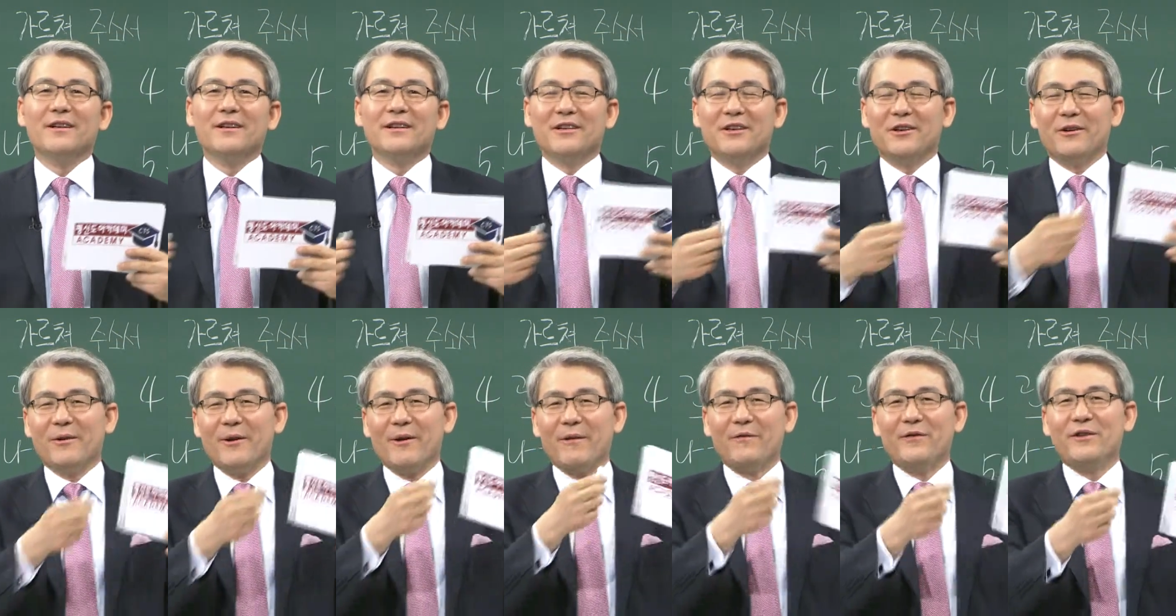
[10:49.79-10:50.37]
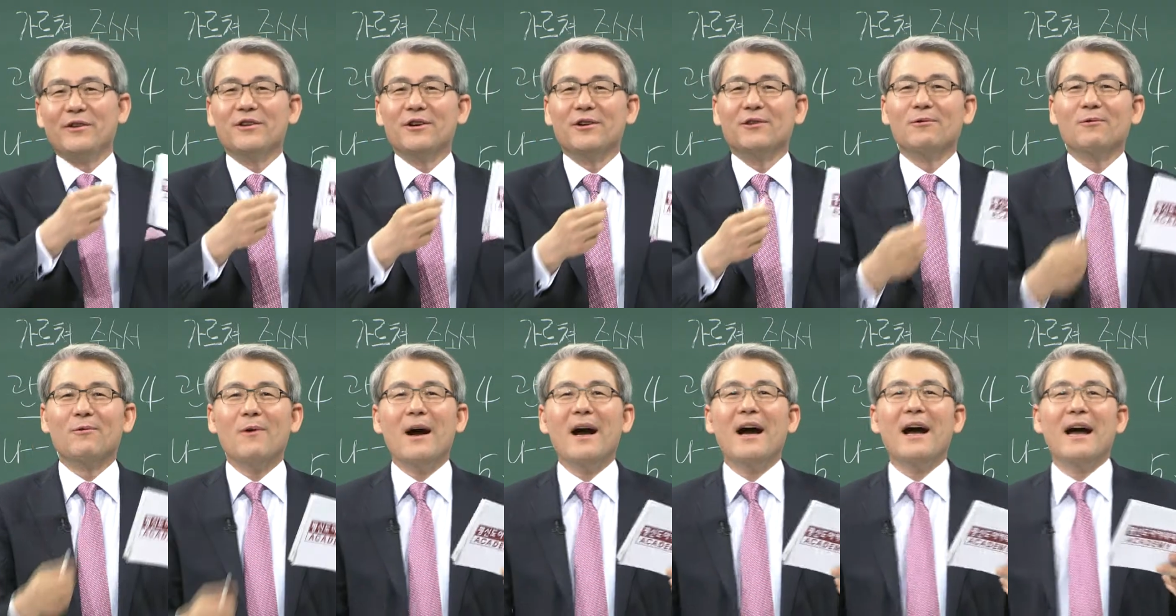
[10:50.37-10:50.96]
여러분의
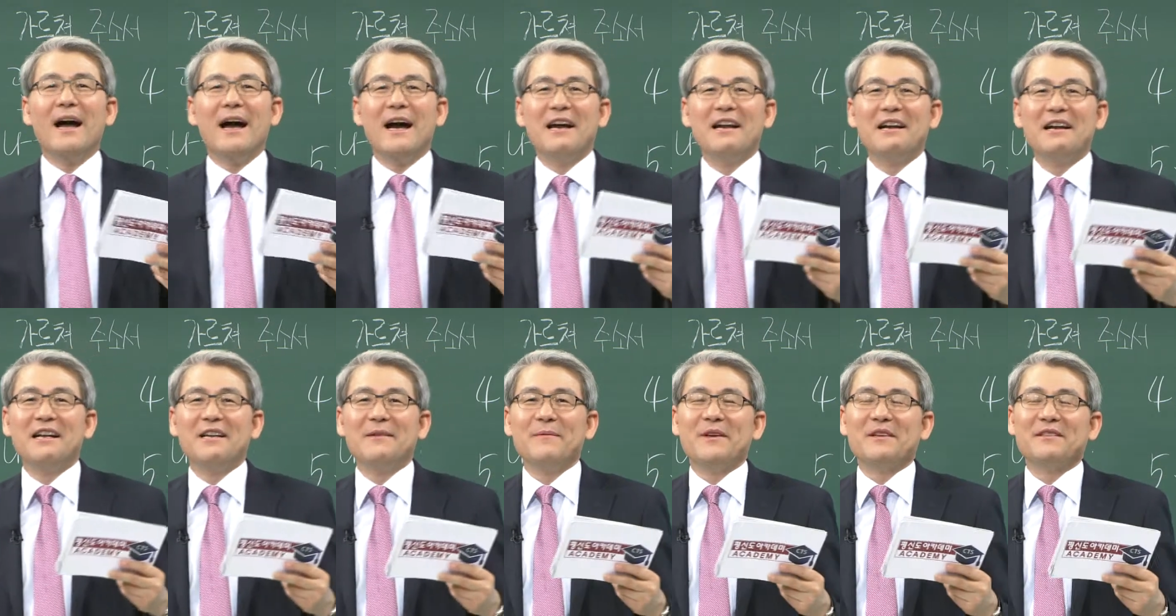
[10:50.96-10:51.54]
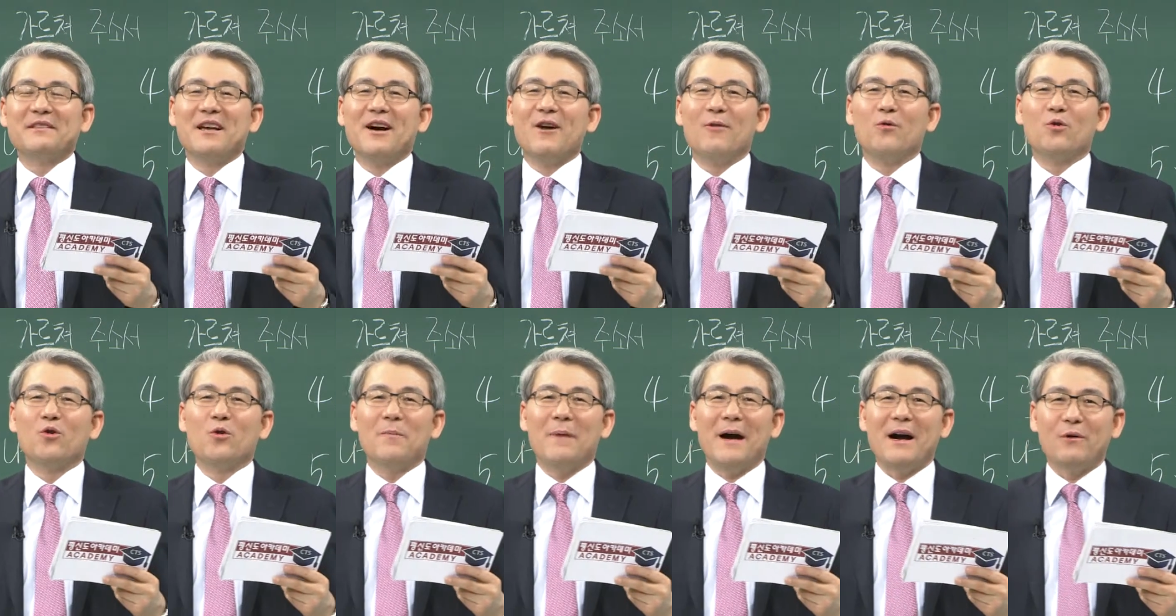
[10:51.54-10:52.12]
비전과 하나님의
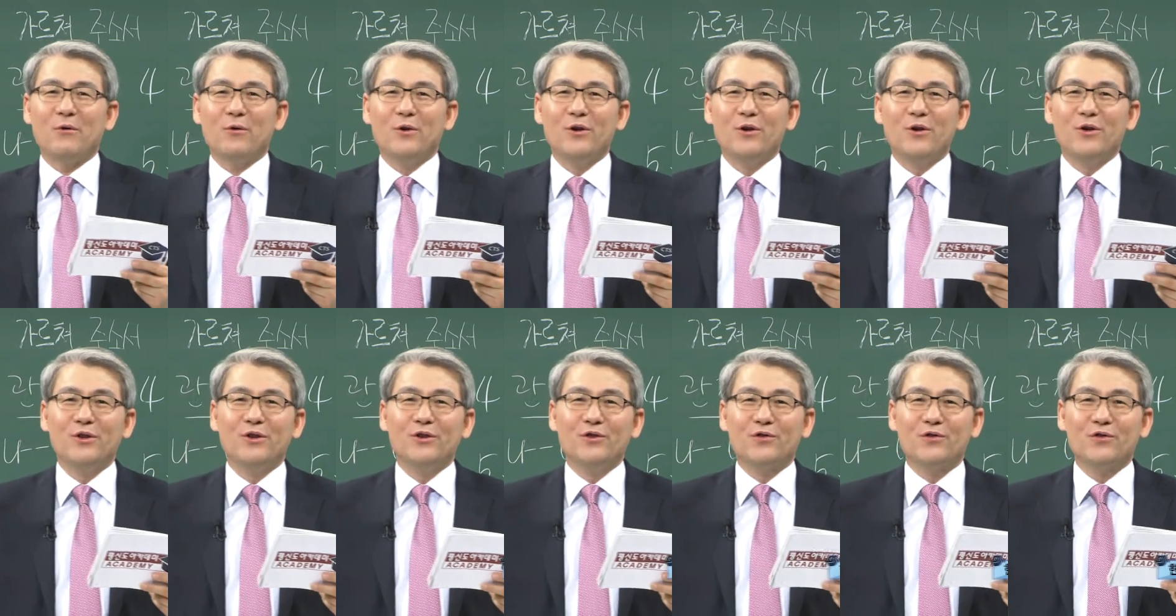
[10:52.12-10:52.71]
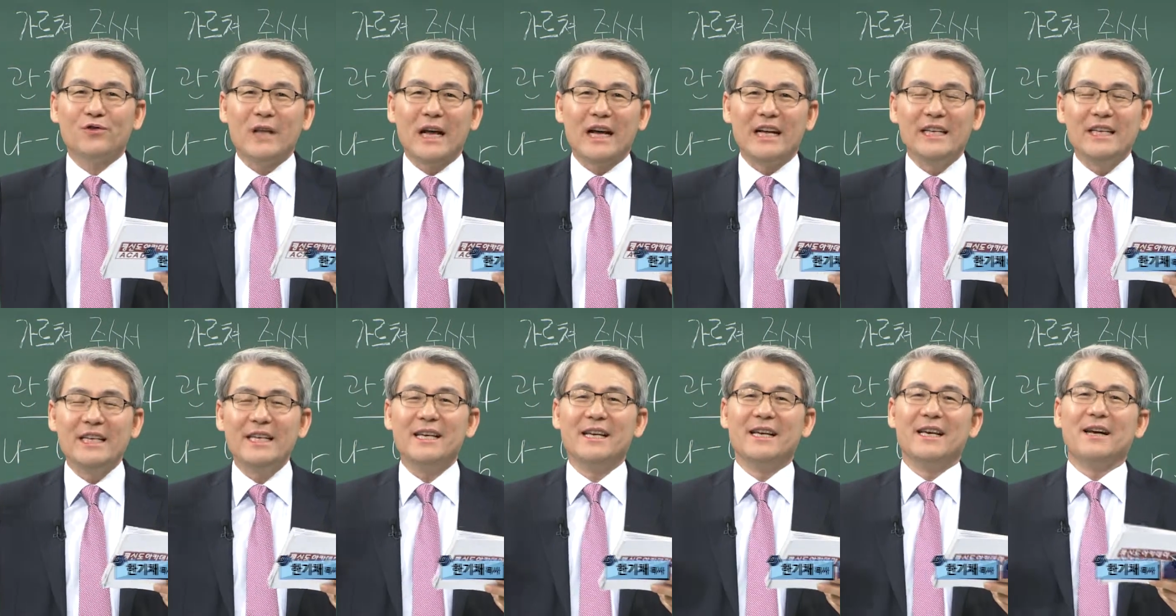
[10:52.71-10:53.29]
싸움으로 바꿔놓는
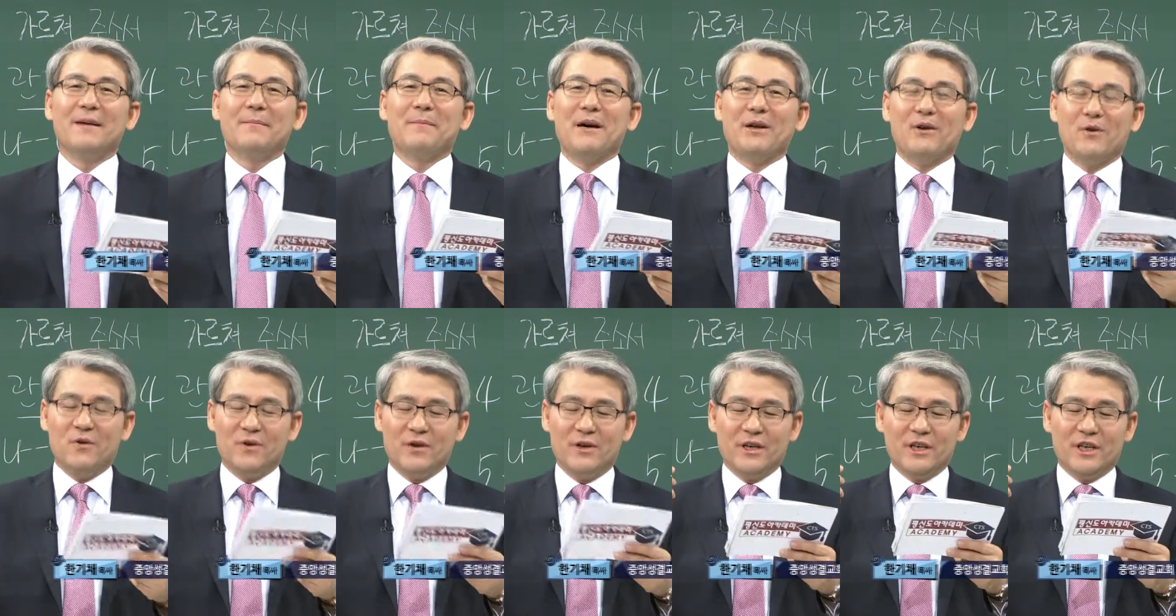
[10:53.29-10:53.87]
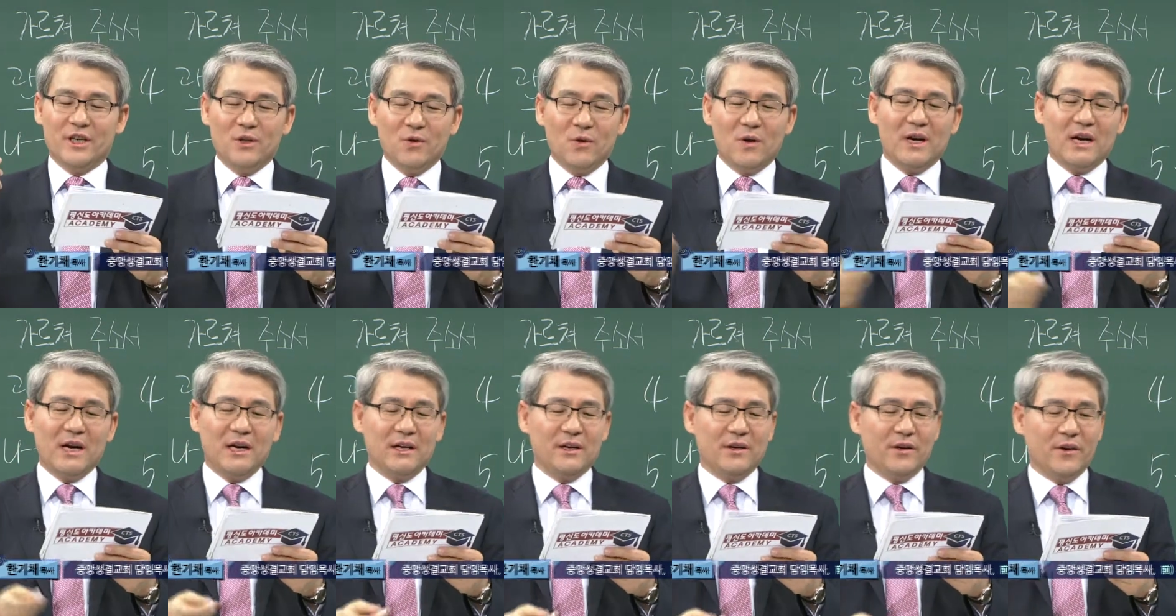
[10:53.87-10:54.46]
수단이 바로
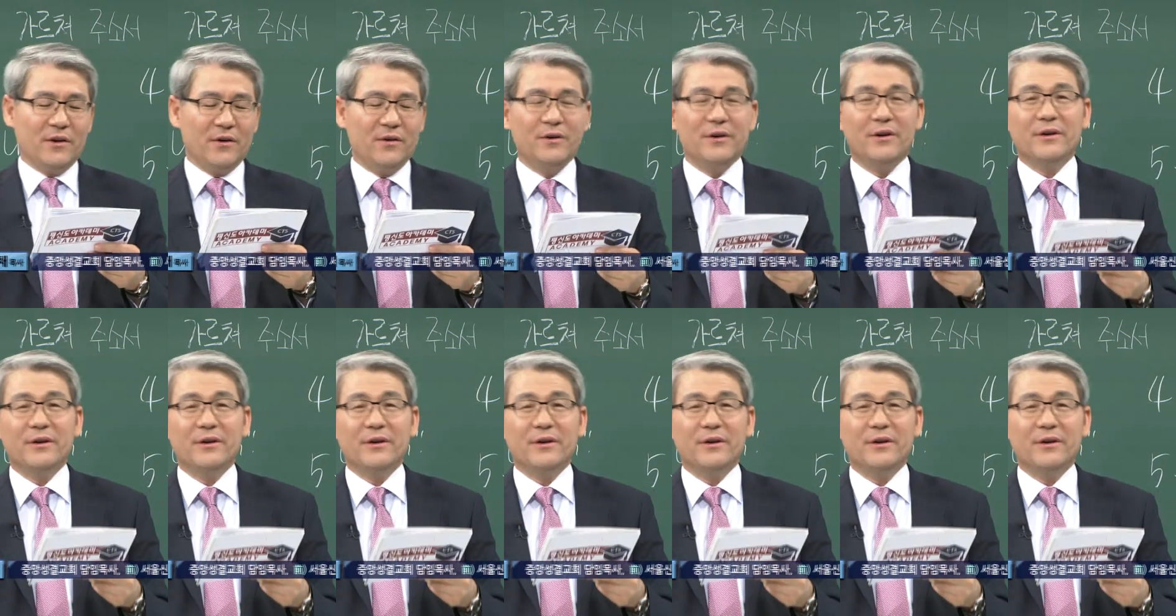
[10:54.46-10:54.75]
기도라는 거예요.